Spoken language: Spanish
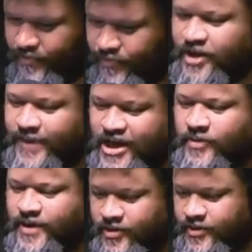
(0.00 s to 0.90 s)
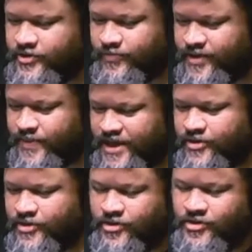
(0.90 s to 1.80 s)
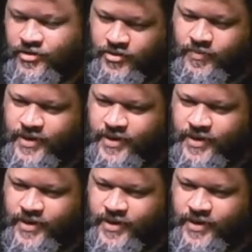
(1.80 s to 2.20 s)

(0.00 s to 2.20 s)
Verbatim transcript: Bueno, veo, veo, veo, veo,